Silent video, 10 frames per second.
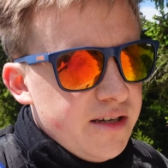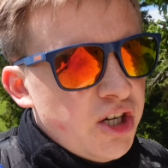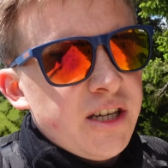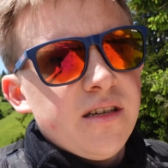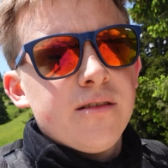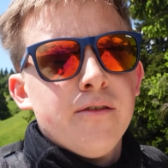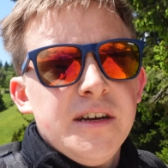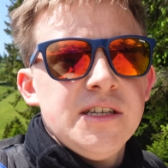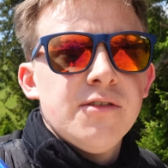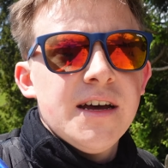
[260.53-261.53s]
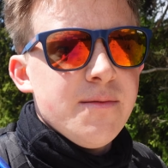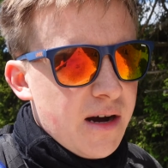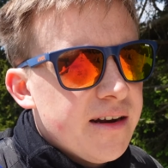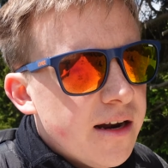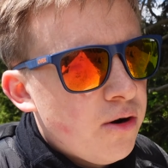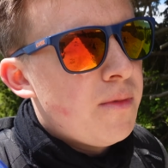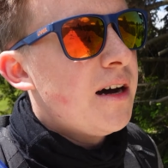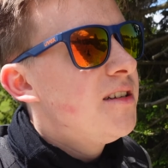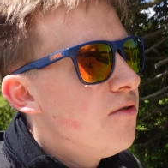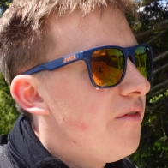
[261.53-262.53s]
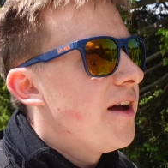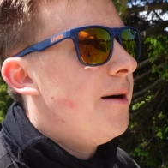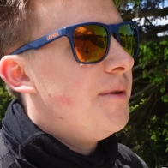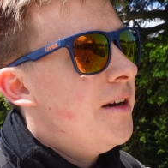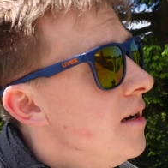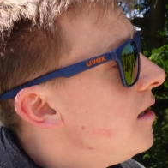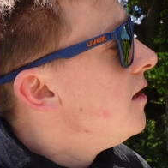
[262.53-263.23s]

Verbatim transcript: ich schätze die Slowenen so ein, die machen dann noch um 18 Uhr Feierabend hier.